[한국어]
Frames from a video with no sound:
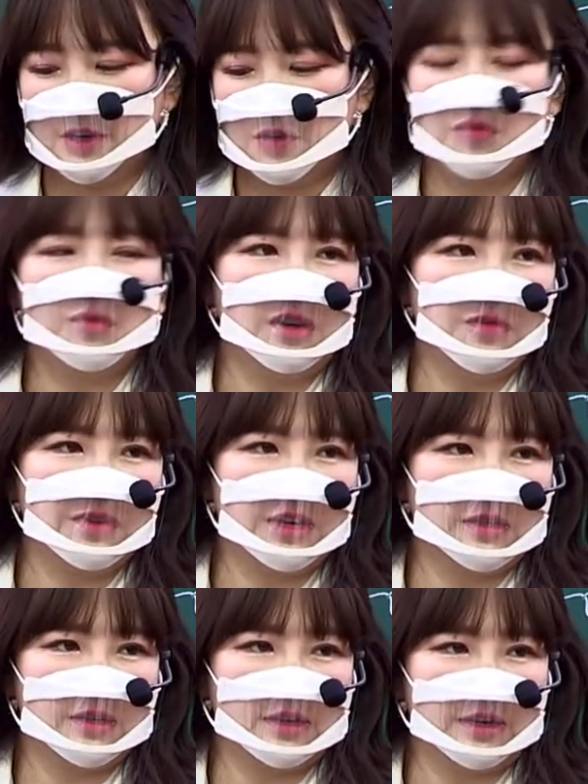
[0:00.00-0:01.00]
6월 위에
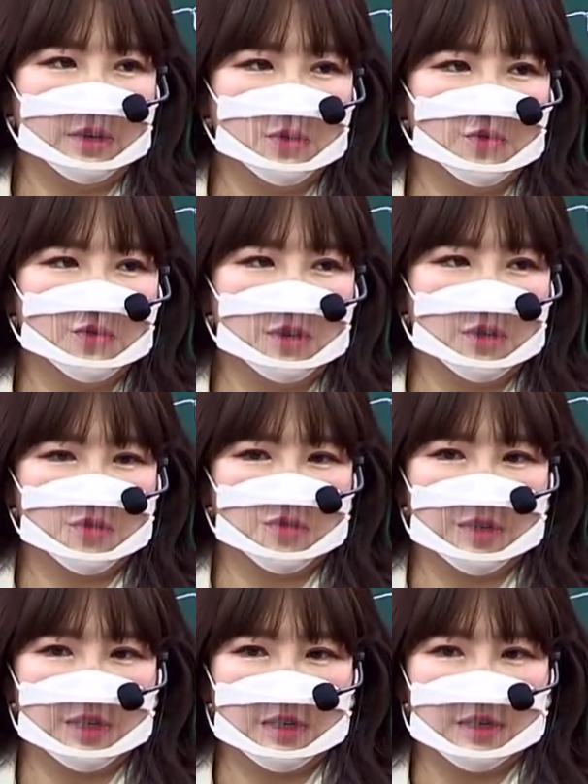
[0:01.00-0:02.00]
쓸까요? 6월
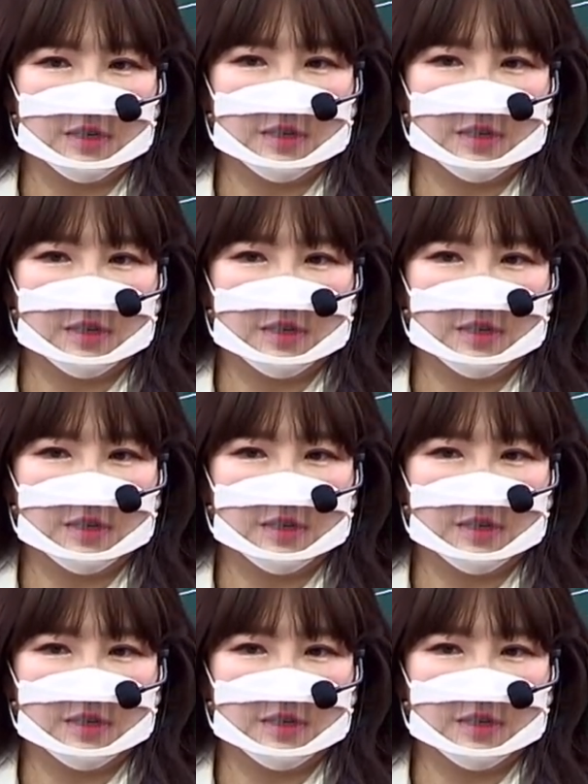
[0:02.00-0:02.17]
9일.